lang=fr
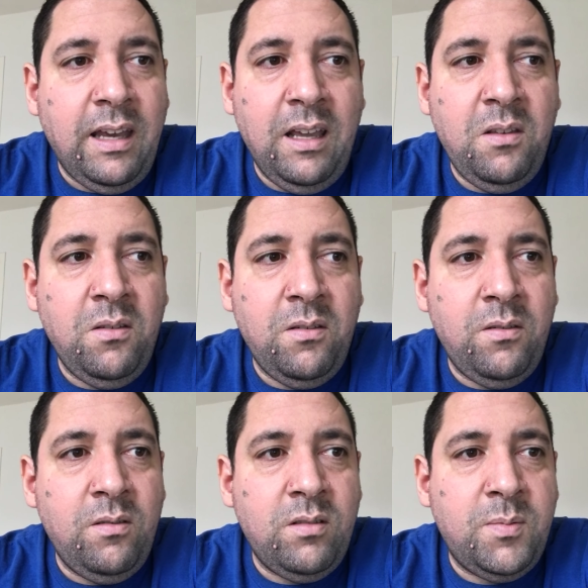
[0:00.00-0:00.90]
aille
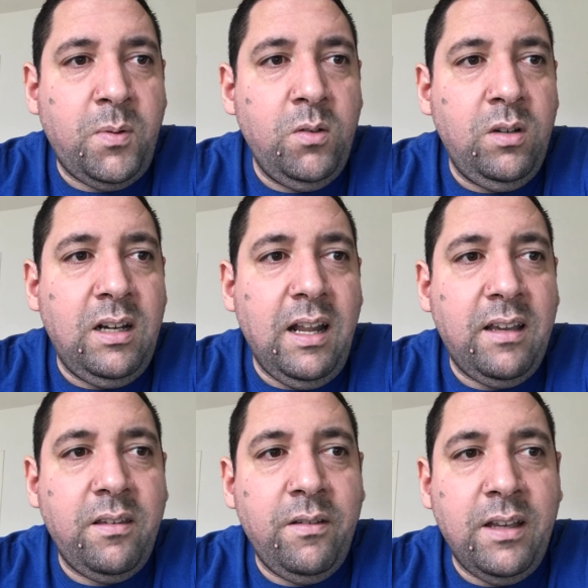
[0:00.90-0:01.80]
euh, se prendre une
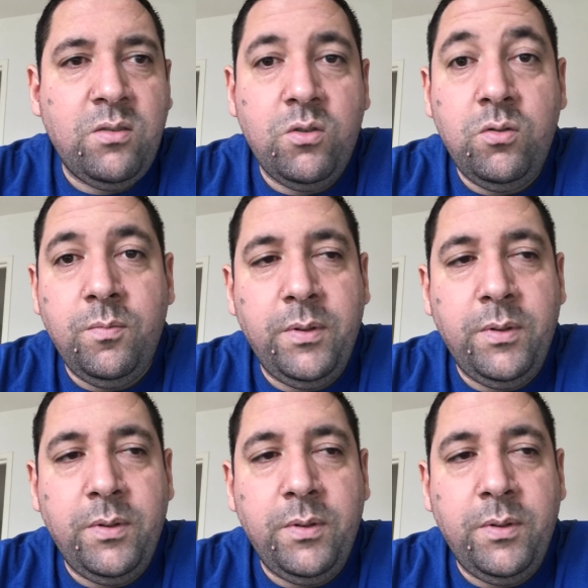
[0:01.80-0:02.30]
claque euh, à Sochaux.